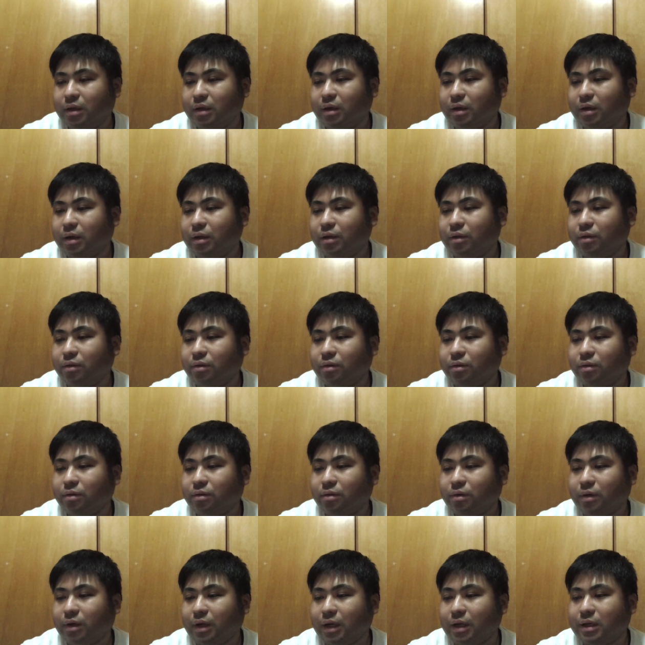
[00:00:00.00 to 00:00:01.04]
空
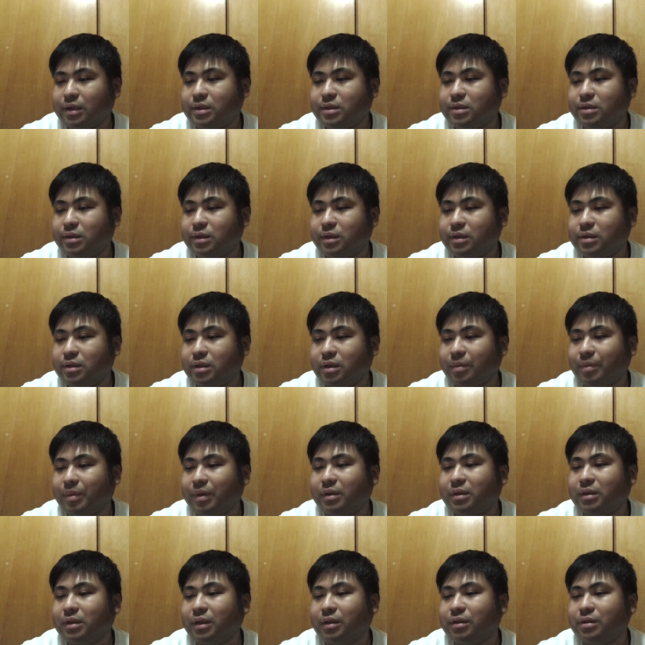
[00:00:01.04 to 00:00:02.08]
き巣で捕
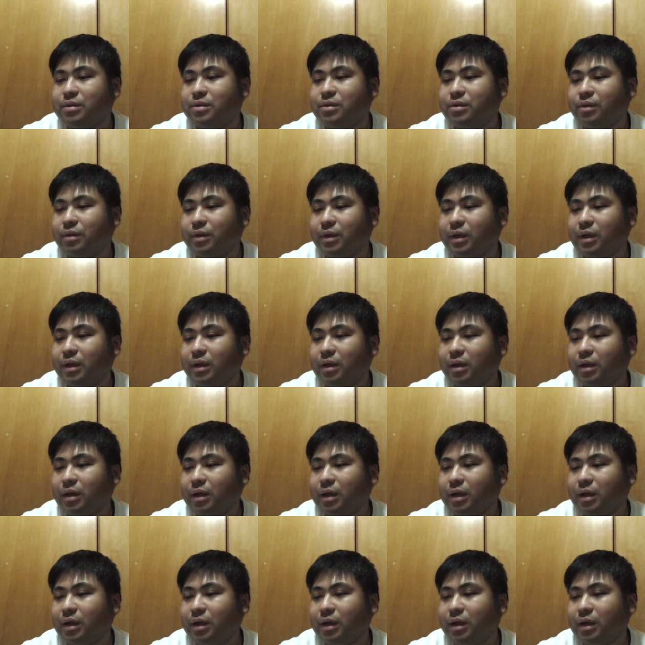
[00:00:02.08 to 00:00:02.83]
まったんですよね。